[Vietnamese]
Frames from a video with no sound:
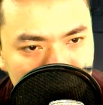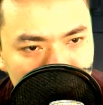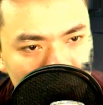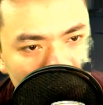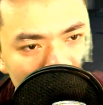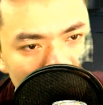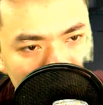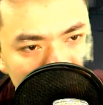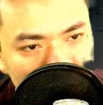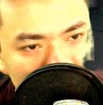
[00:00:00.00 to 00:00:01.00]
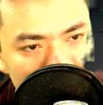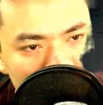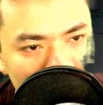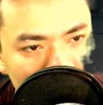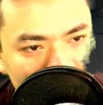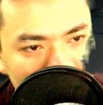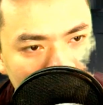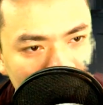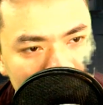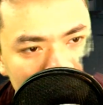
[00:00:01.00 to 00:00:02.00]
Tô Trinh và tôi nhỏ giọng lên
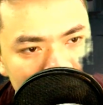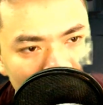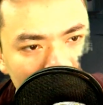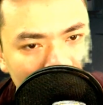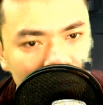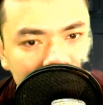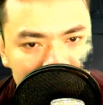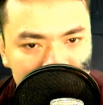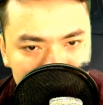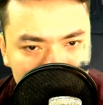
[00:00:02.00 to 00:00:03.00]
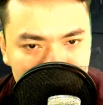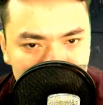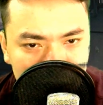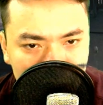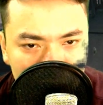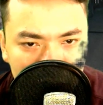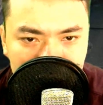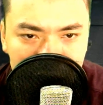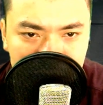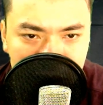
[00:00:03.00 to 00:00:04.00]
lầu. Trên cầu thang tre
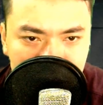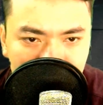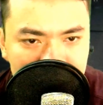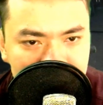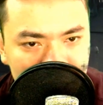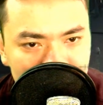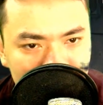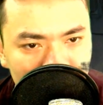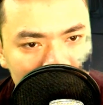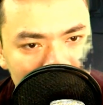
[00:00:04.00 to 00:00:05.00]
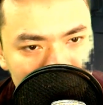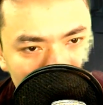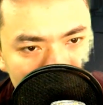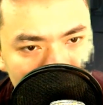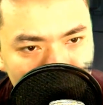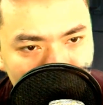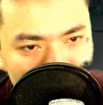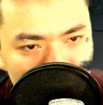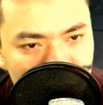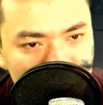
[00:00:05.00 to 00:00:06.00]
còn có một vài dấu chân đầy bùn.
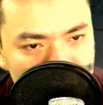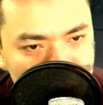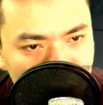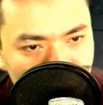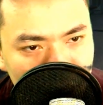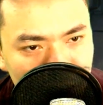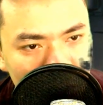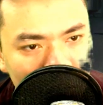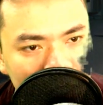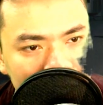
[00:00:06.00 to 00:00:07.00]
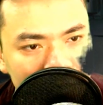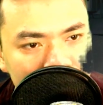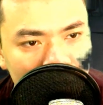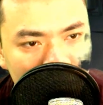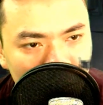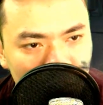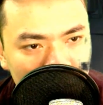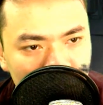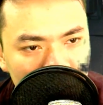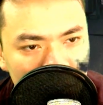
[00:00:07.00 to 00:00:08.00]
Nếu khi đến cửa ra vào,
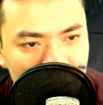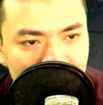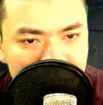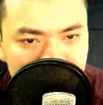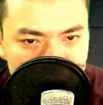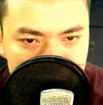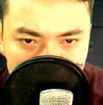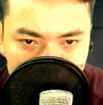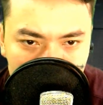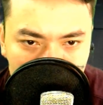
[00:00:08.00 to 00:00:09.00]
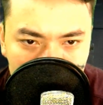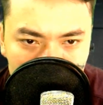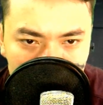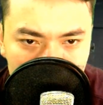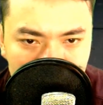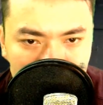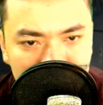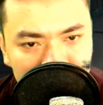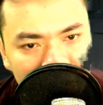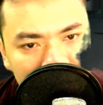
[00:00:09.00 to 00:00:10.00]
nên phát hiện giày của mọi người
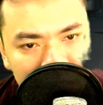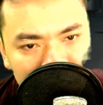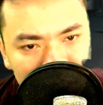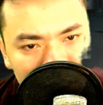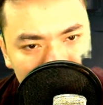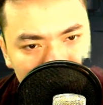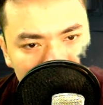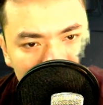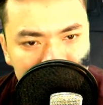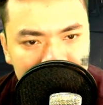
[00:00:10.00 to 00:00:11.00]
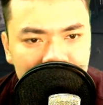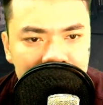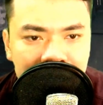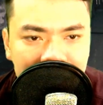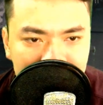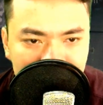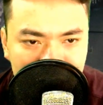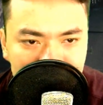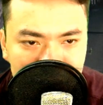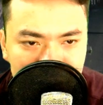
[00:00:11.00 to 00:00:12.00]
đều ngay ngắn đặt ở tại cửa.
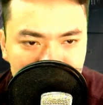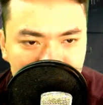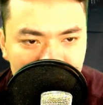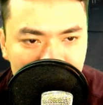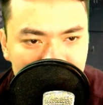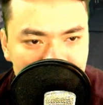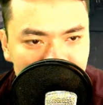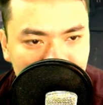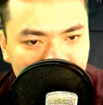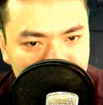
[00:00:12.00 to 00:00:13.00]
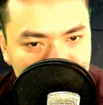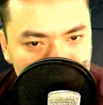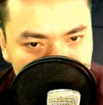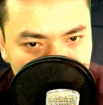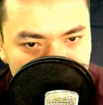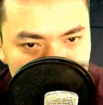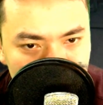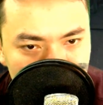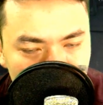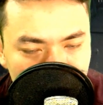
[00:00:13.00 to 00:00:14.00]
Hơn nữa, trên mỗi đôi giày
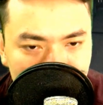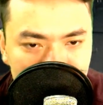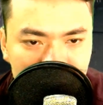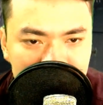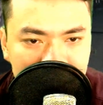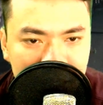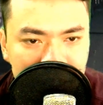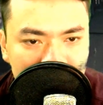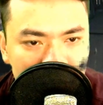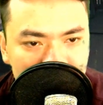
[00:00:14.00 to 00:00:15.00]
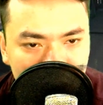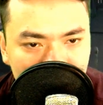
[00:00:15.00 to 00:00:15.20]
đều có rất nhiều bùn nước.